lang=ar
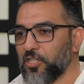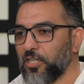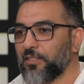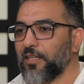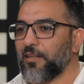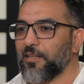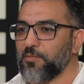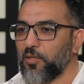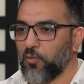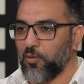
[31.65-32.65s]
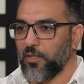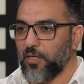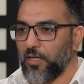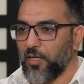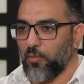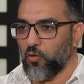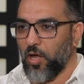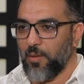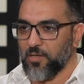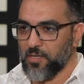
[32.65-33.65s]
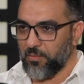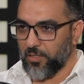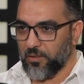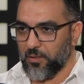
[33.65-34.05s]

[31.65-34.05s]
عشان تخلص منه الموضوع هيبقى صعب جدا